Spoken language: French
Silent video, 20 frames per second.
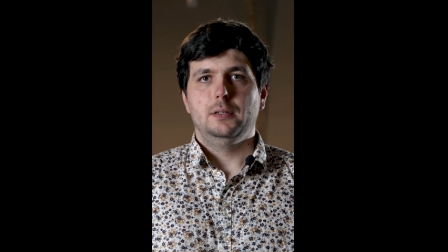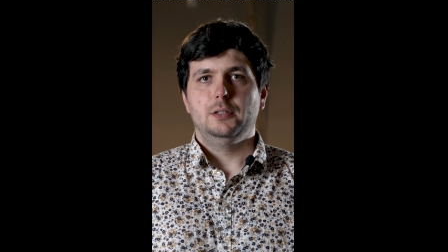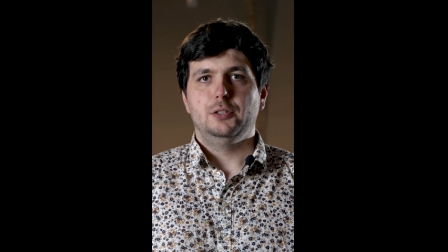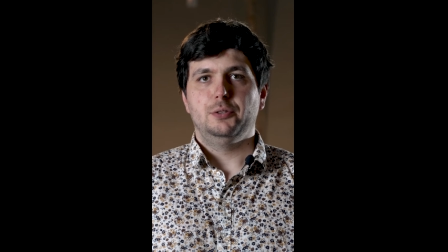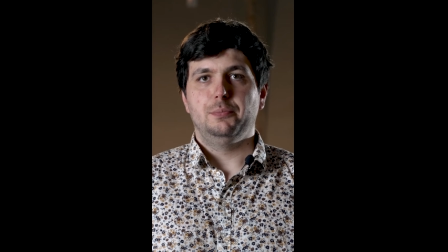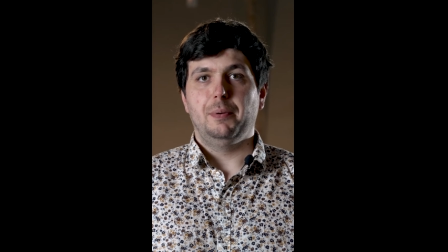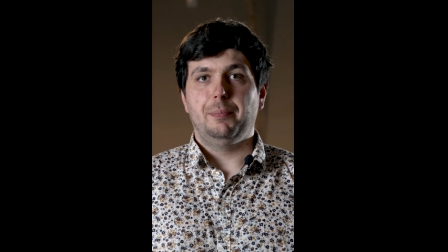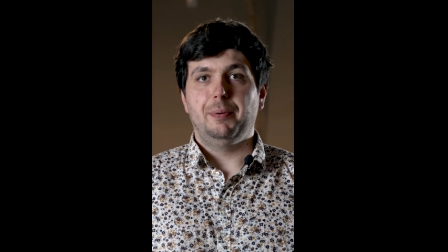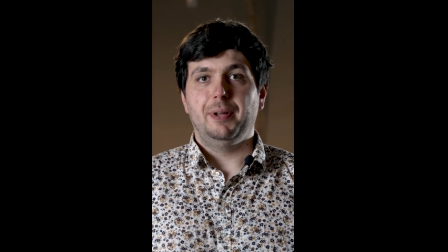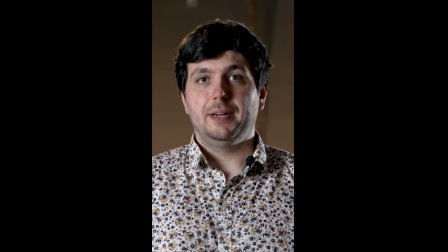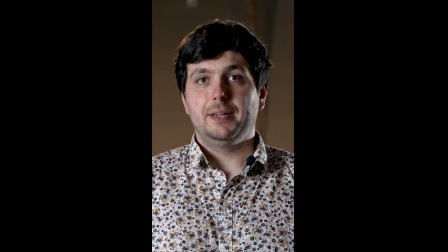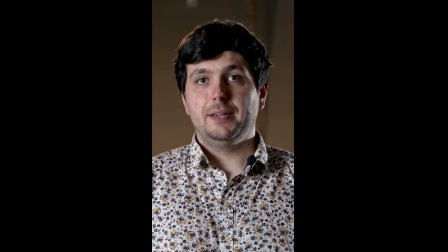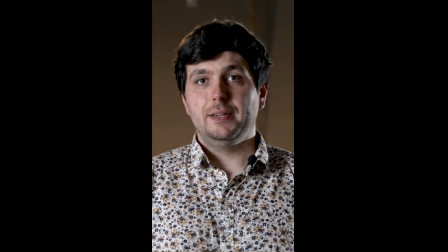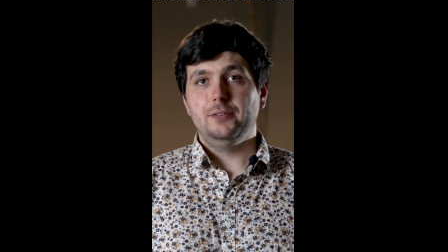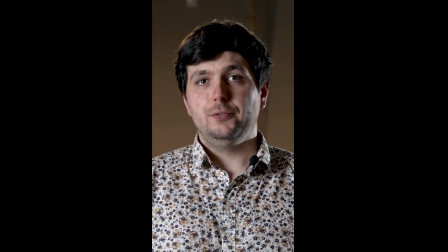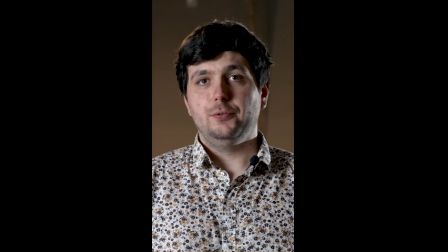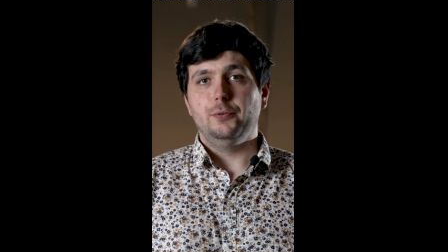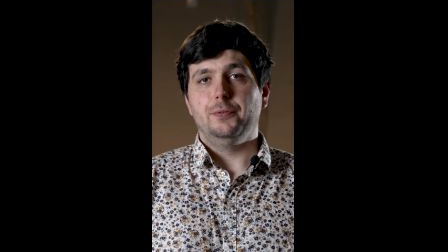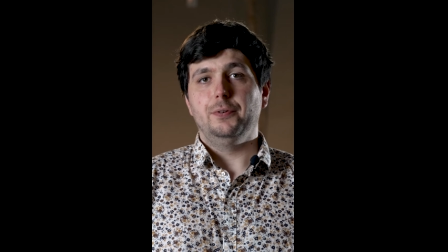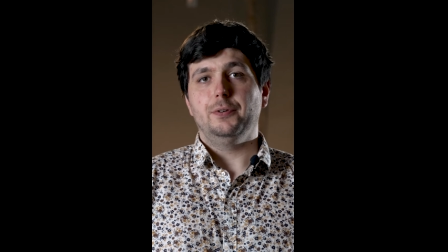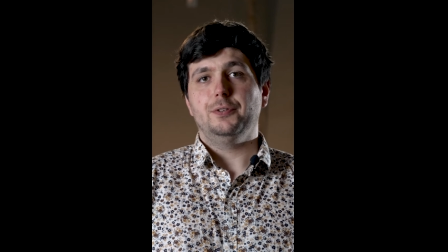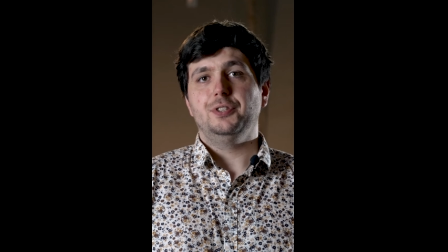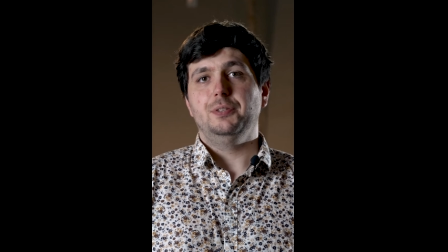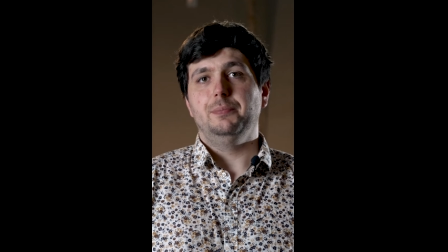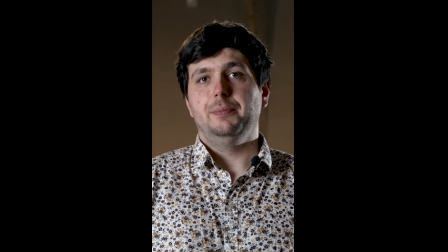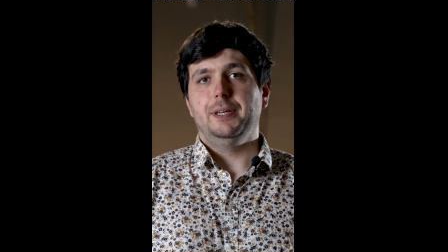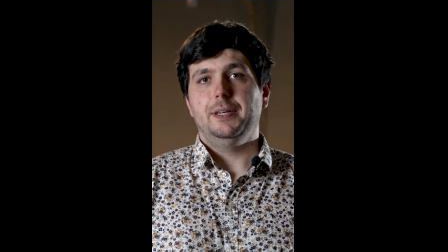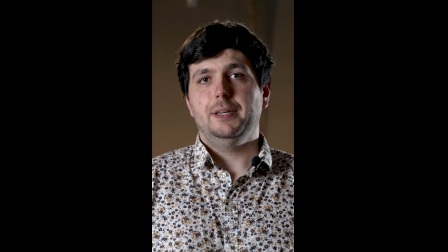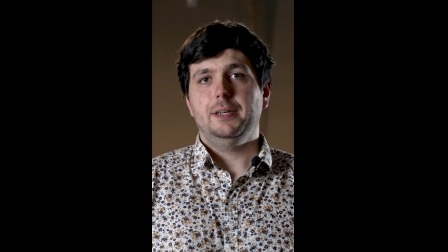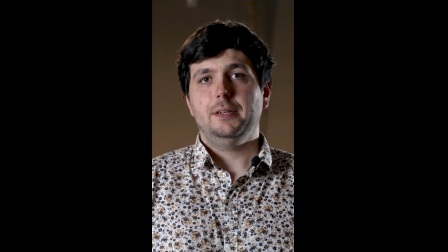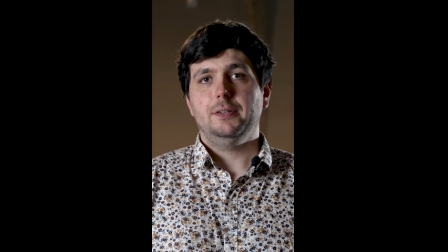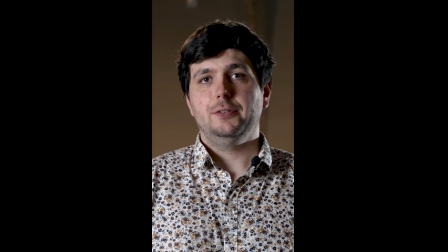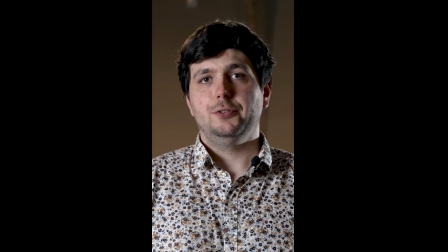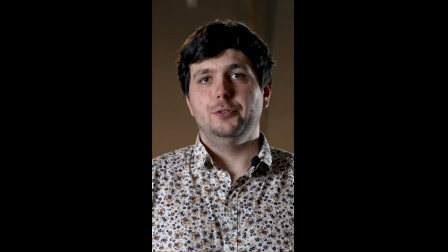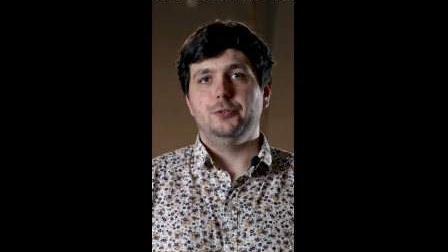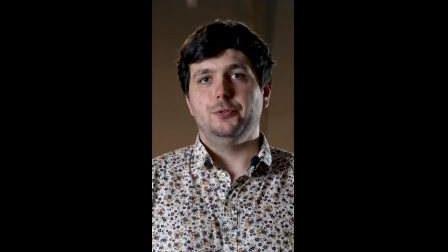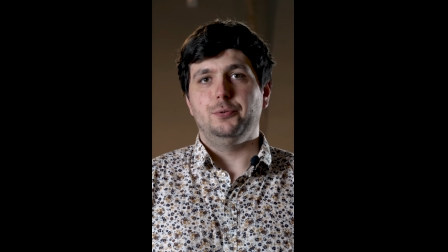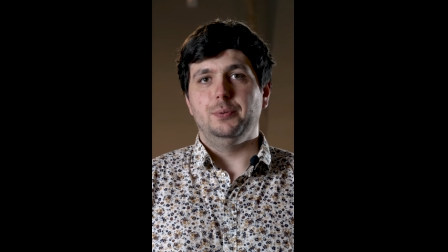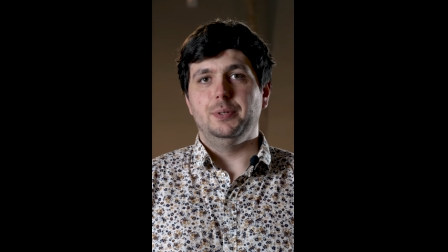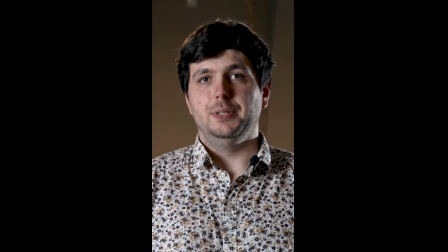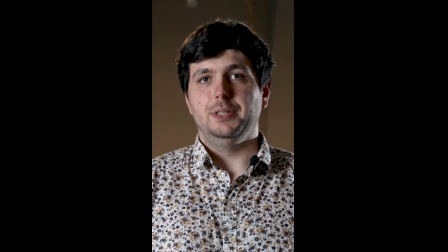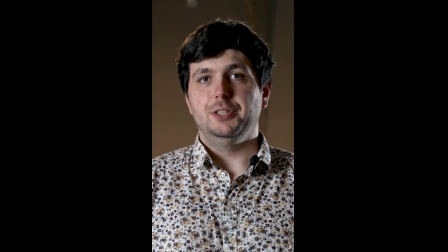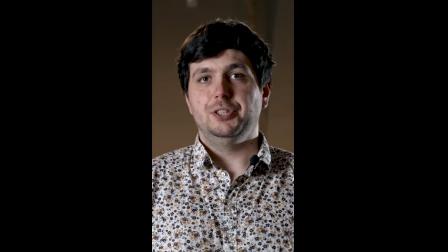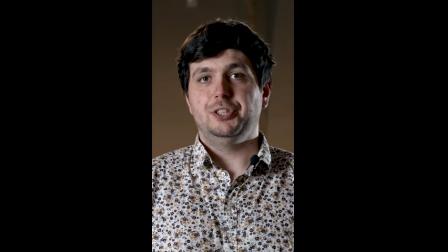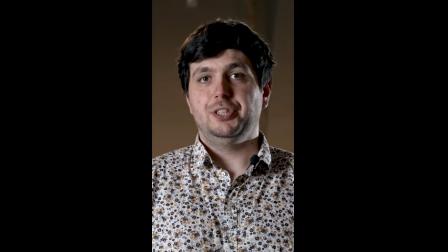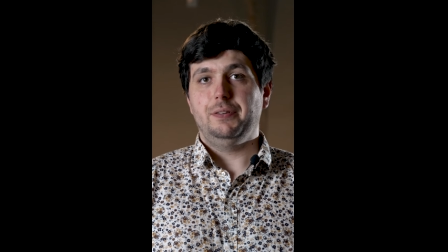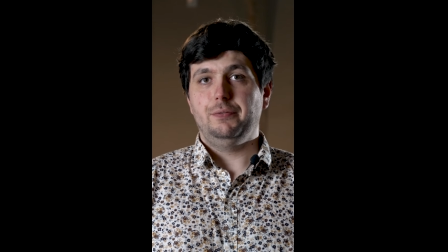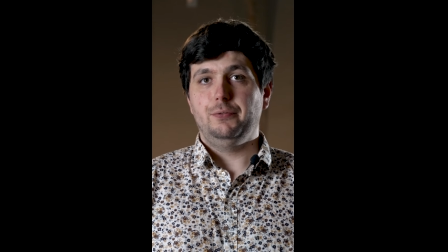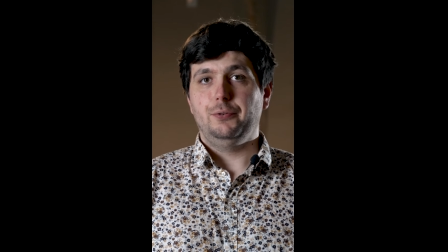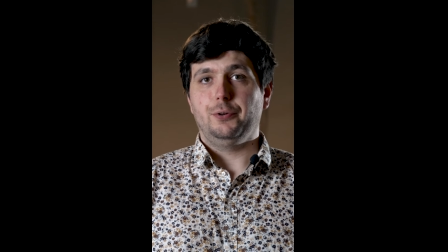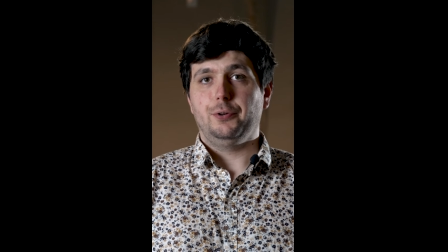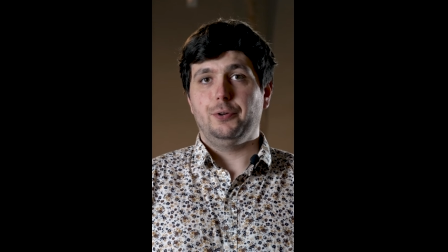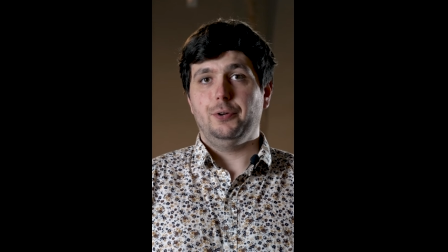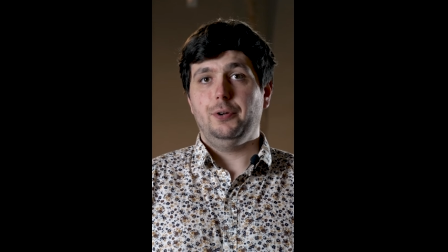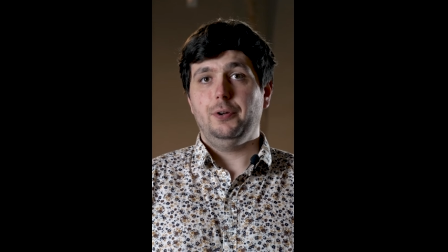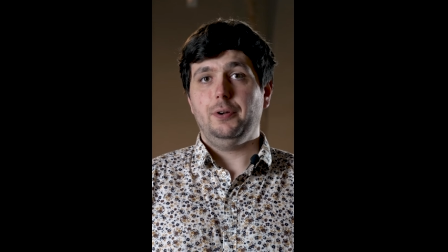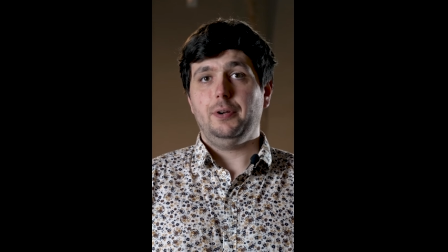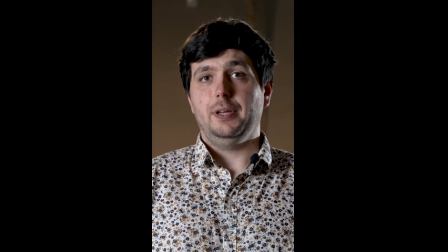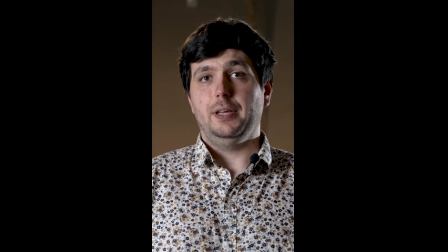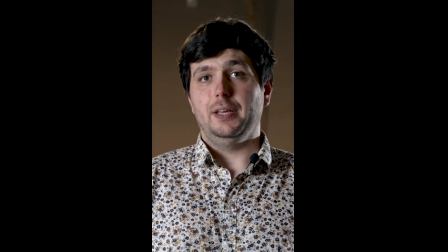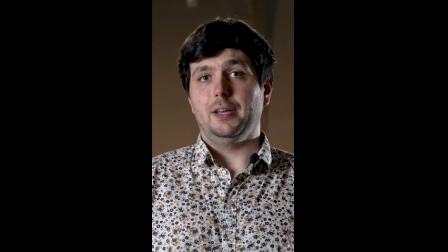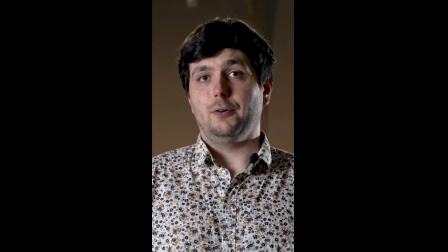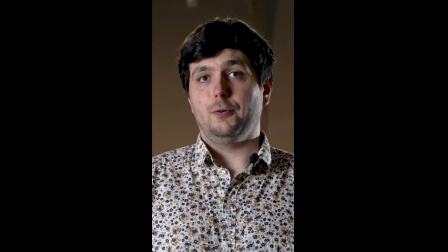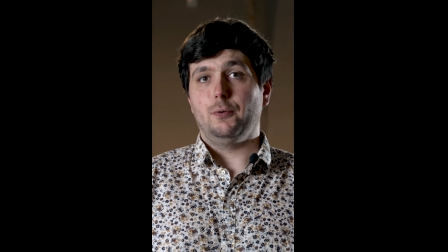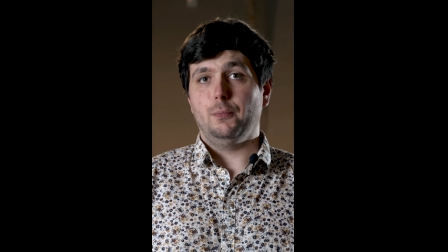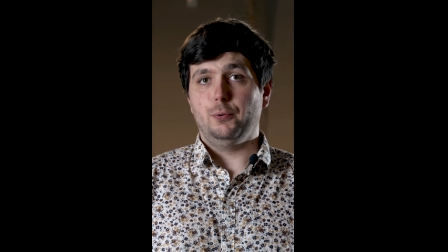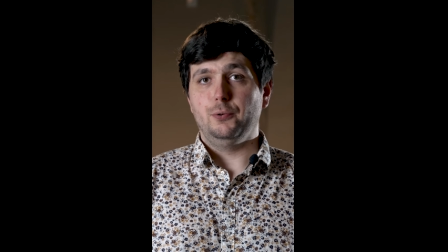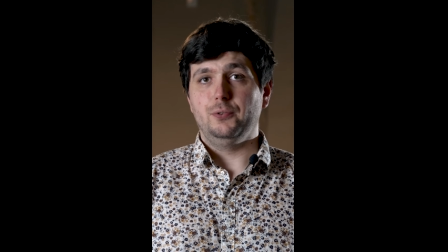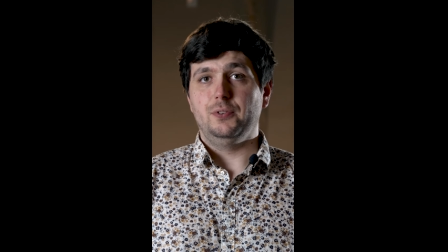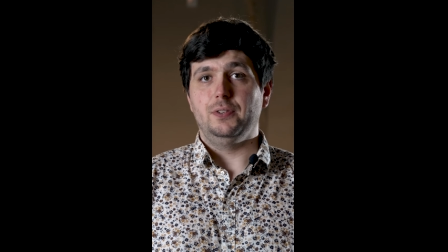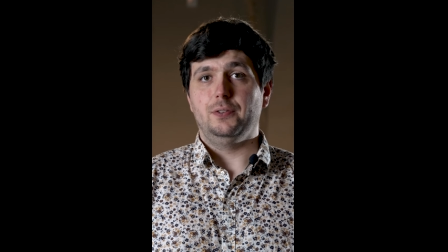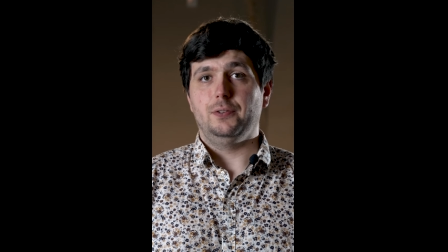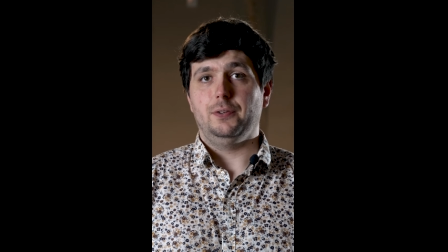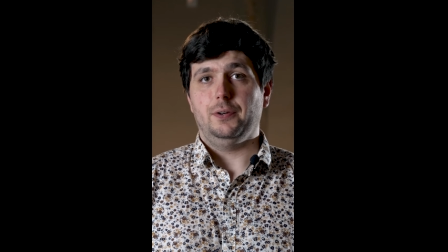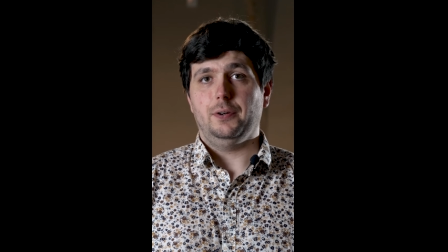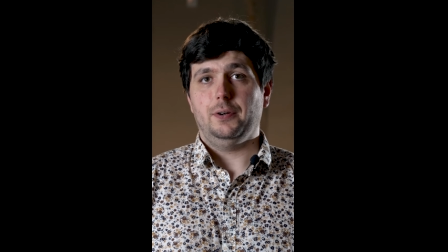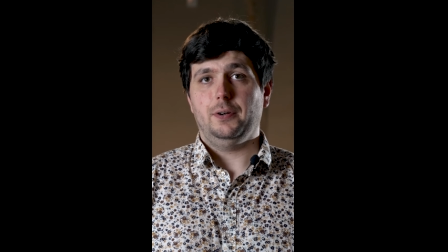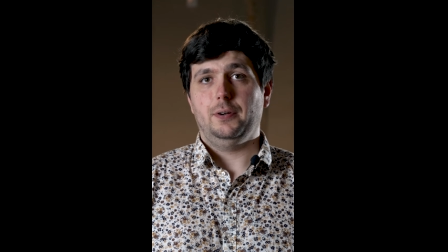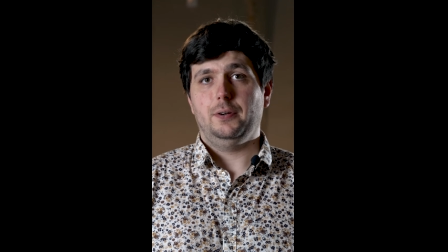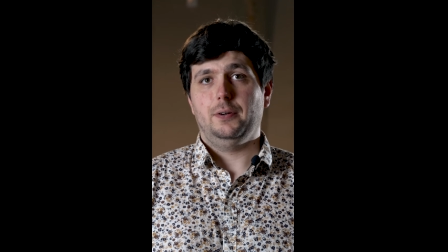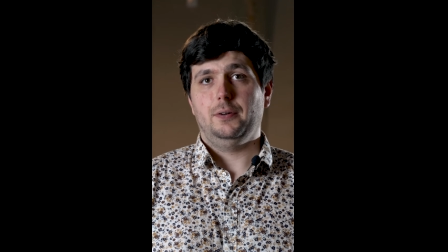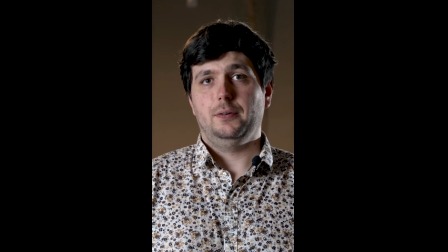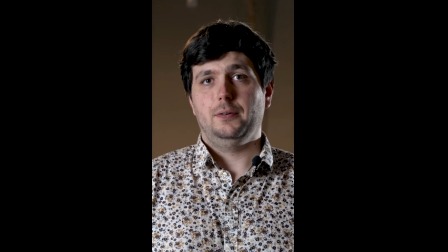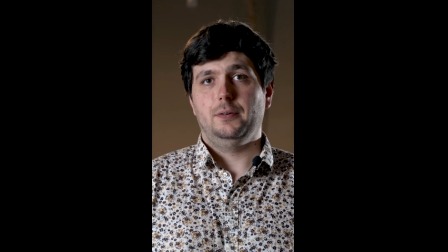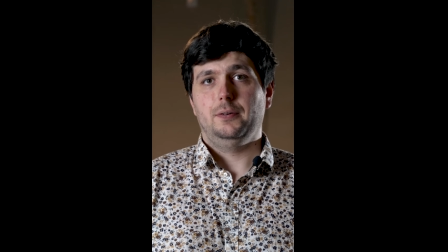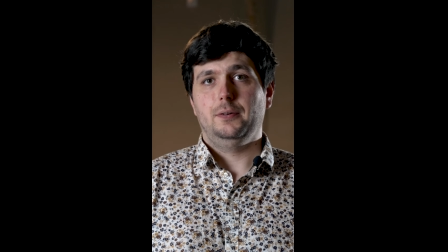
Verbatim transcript: Je m'appelle Christopher Gibert, je suis chef de chœur et compositeur.